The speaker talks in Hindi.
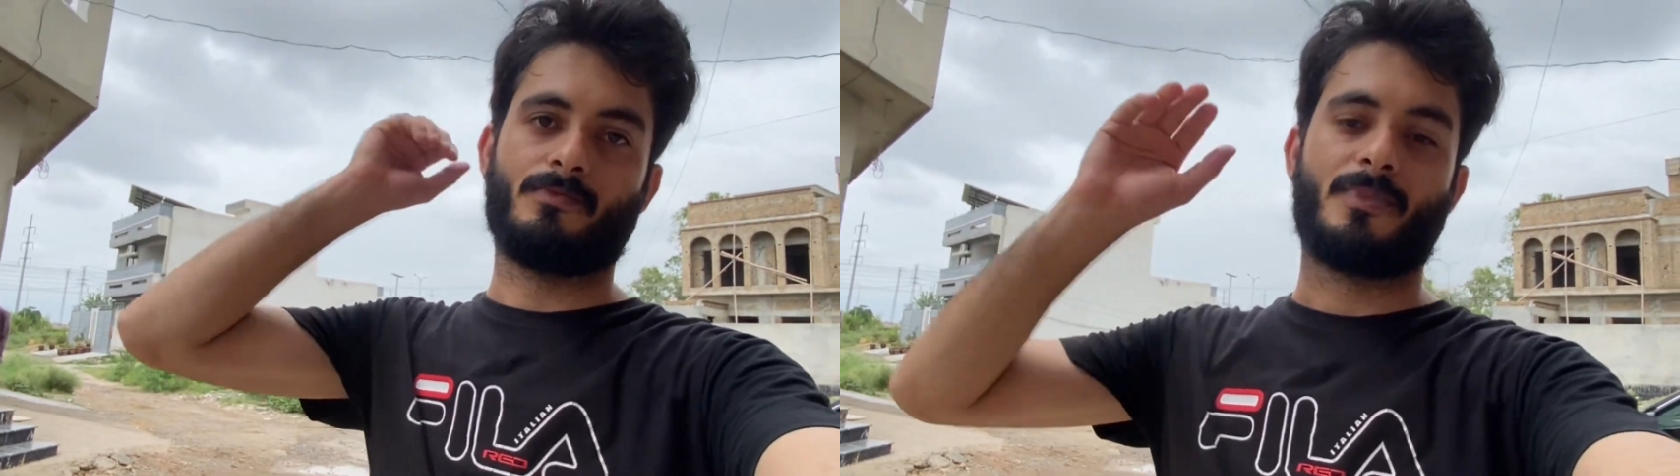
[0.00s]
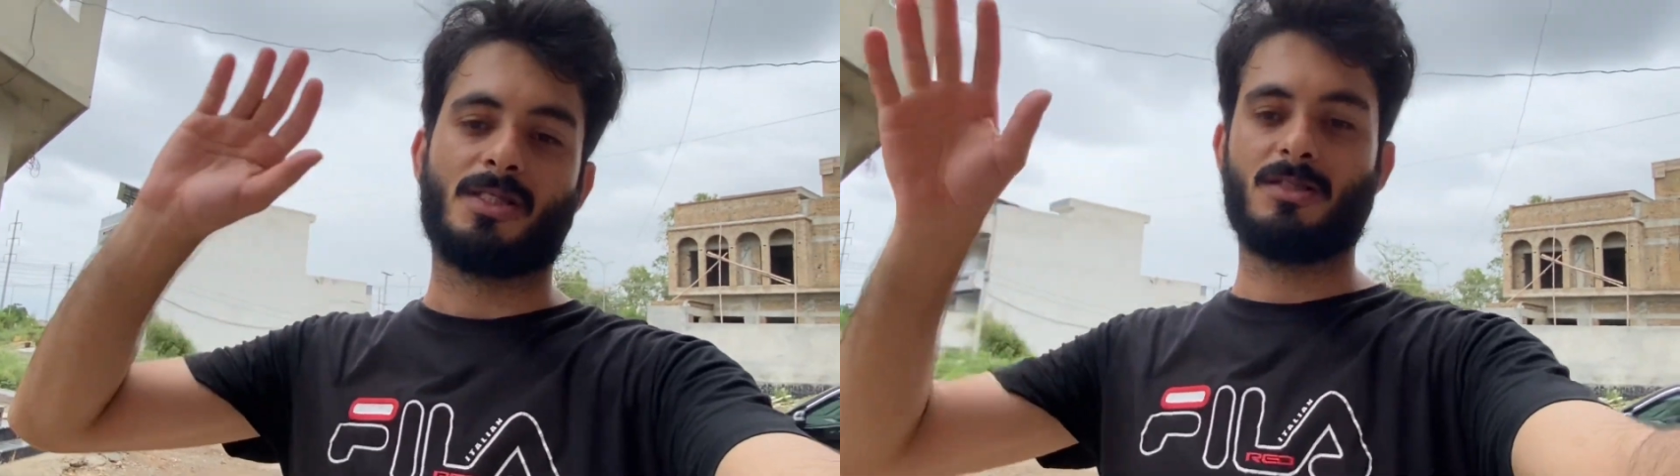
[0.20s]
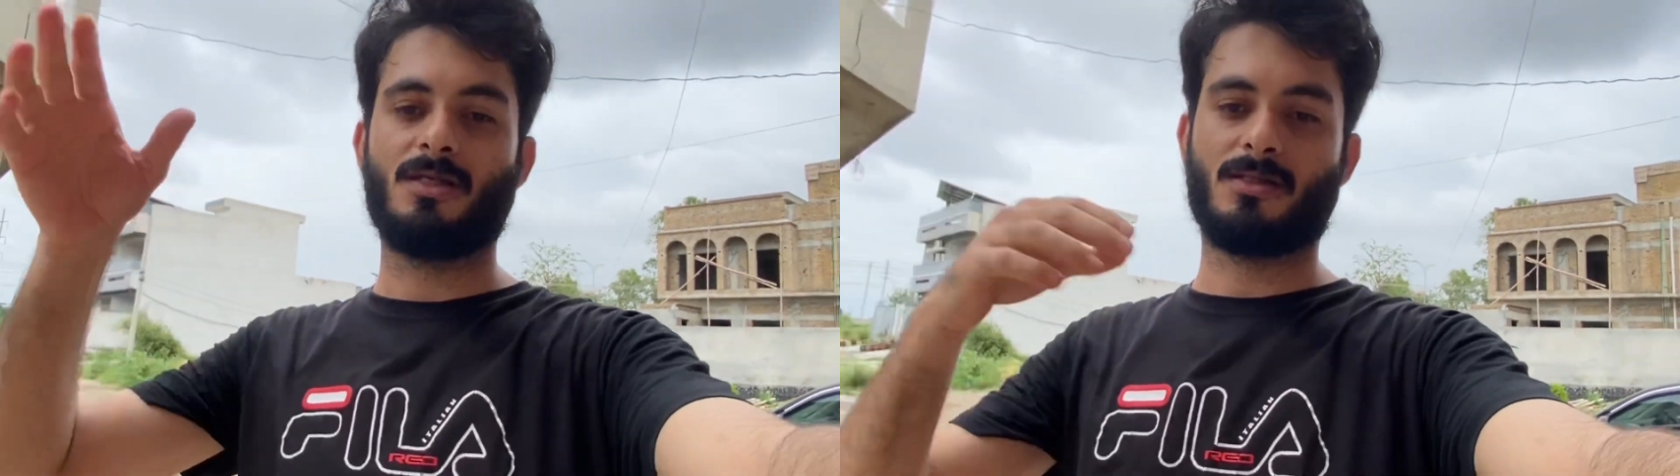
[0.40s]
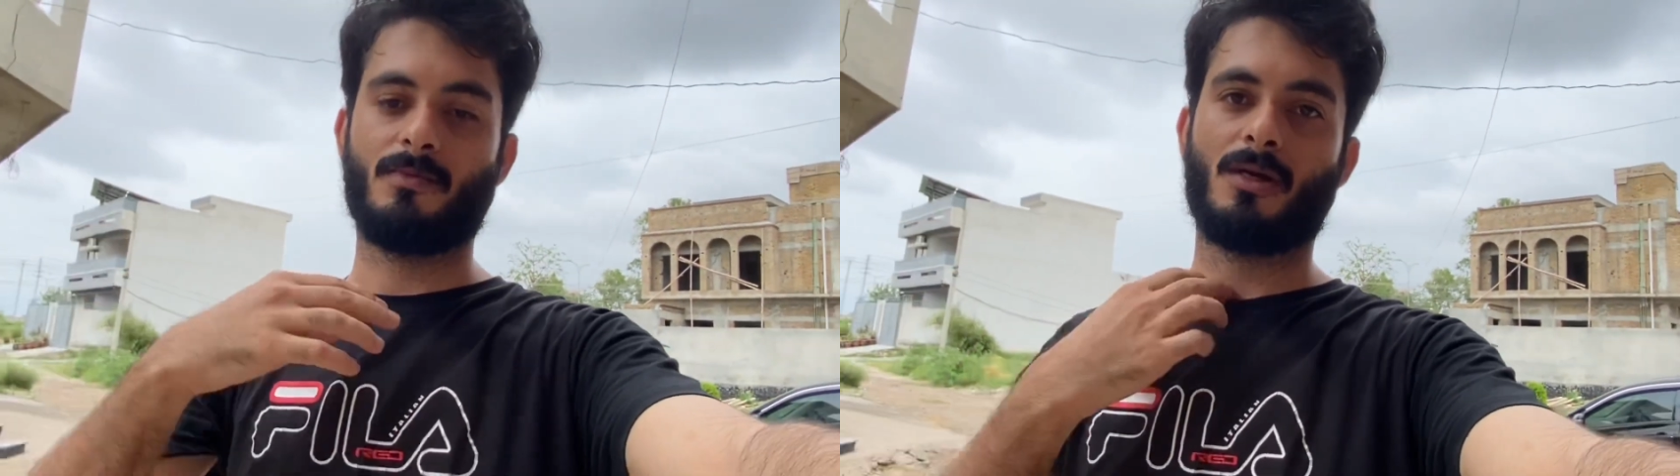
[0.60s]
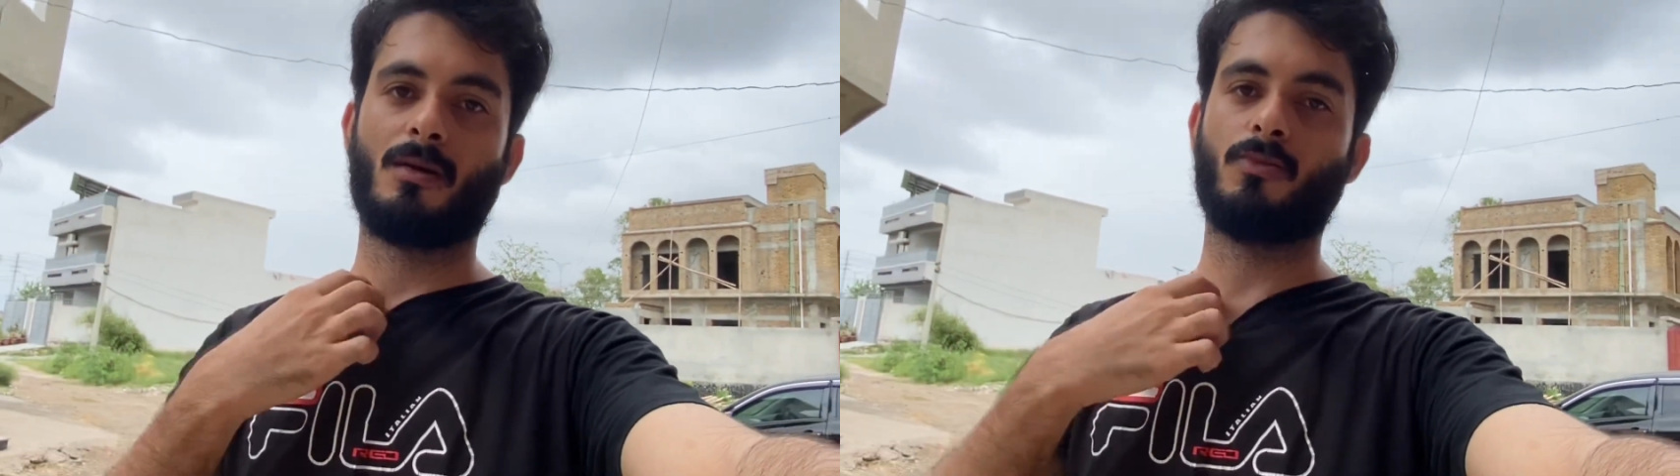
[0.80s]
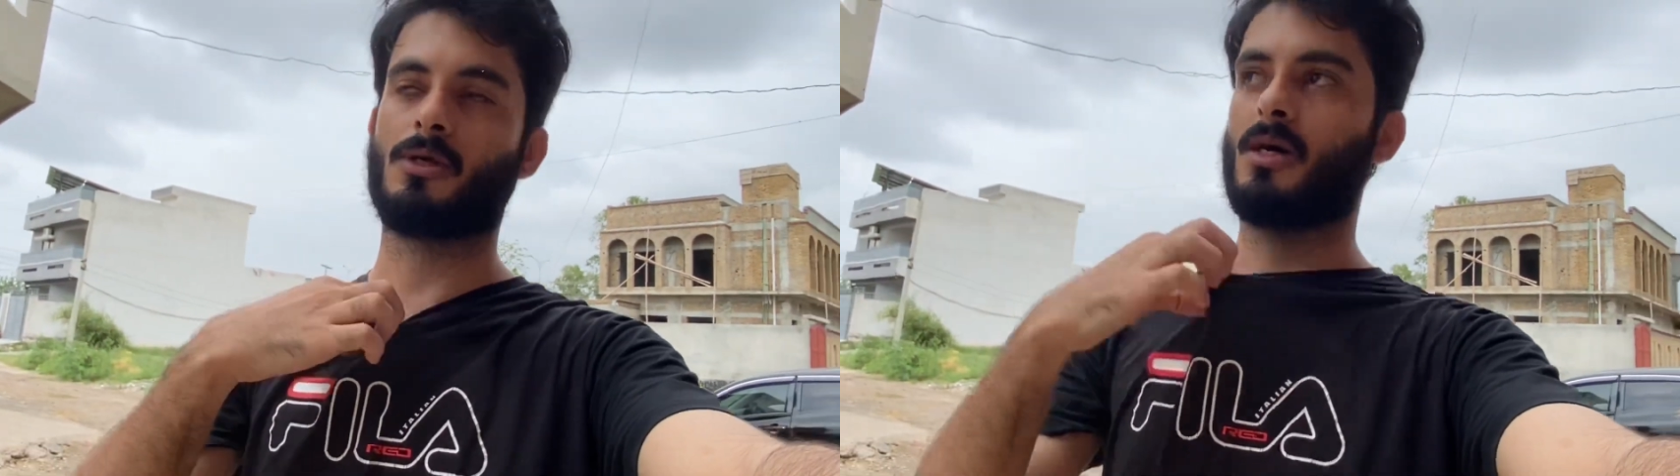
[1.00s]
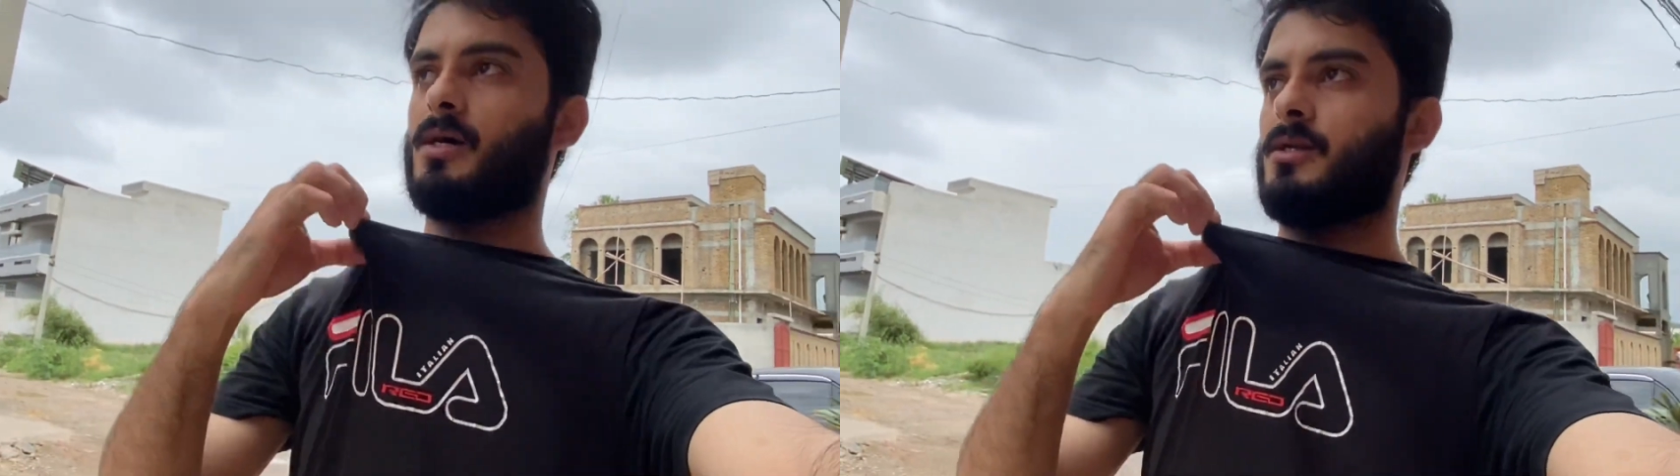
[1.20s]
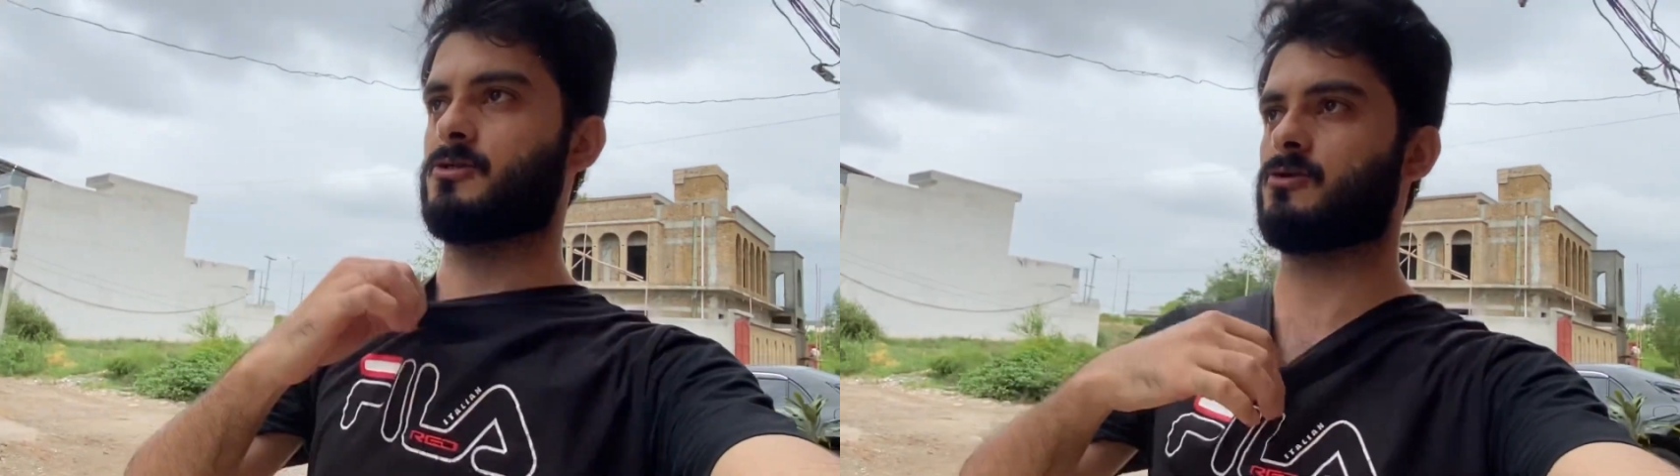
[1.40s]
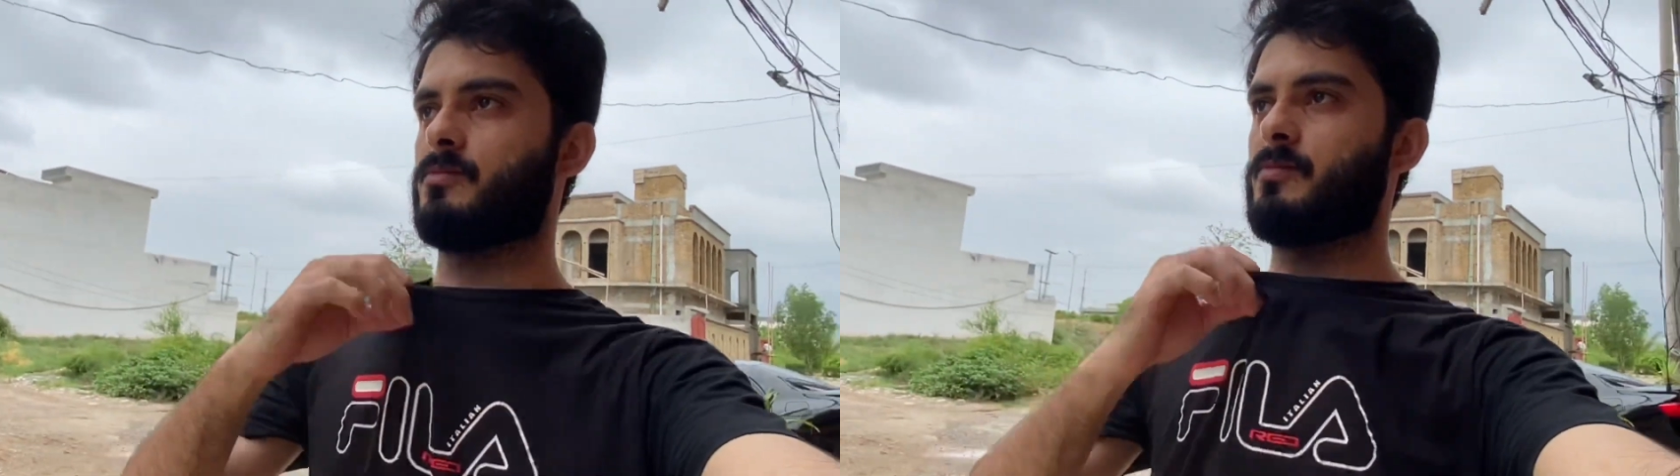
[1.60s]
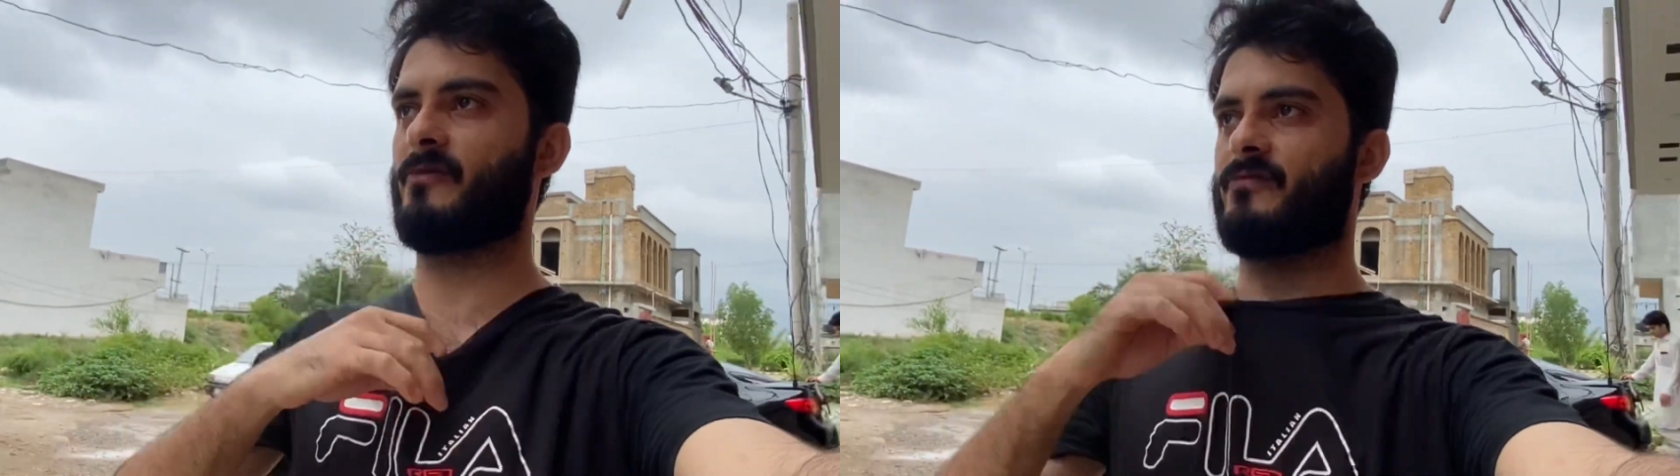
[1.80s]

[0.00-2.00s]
पसीने से मेरा बुरा हाल है तो अभी मैं